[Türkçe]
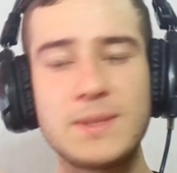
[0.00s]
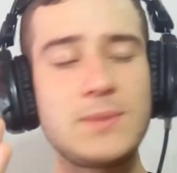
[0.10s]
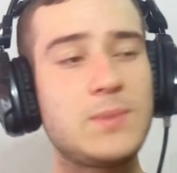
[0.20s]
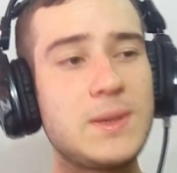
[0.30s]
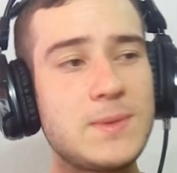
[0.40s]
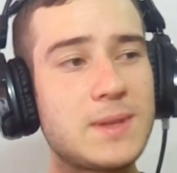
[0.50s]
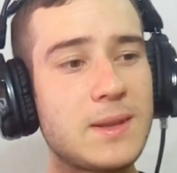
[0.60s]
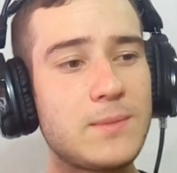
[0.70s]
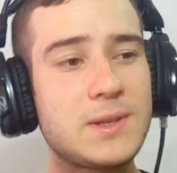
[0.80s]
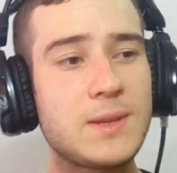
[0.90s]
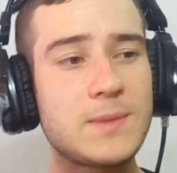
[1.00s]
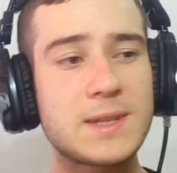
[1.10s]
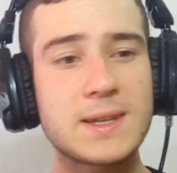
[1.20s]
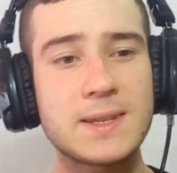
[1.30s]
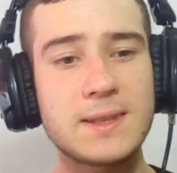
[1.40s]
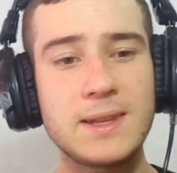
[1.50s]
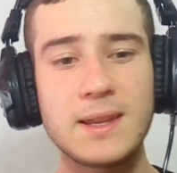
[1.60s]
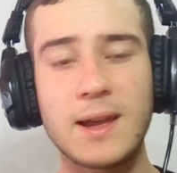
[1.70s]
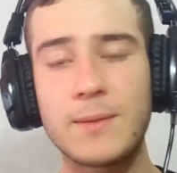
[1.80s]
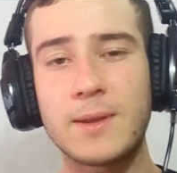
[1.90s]
Bizim kimseden bir şeyimiz eksik
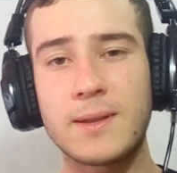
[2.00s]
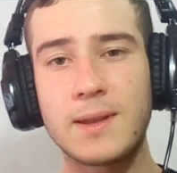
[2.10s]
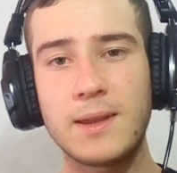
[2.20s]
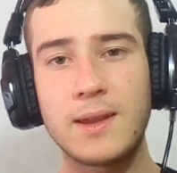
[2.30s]
değil abi.